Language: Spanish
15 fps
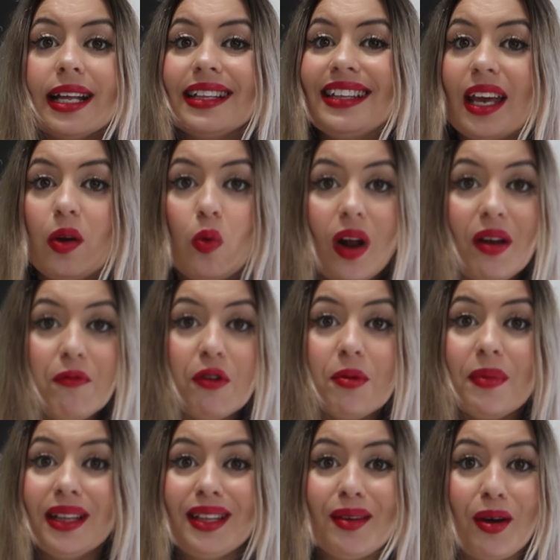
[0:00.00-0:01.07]
De igual
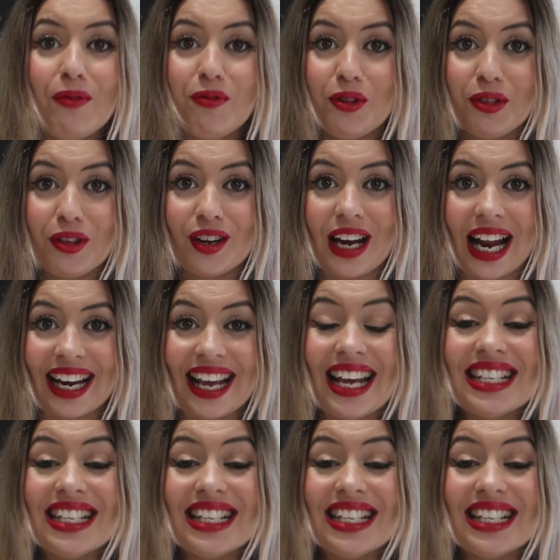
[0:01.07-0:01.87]
forma te va a funcionar.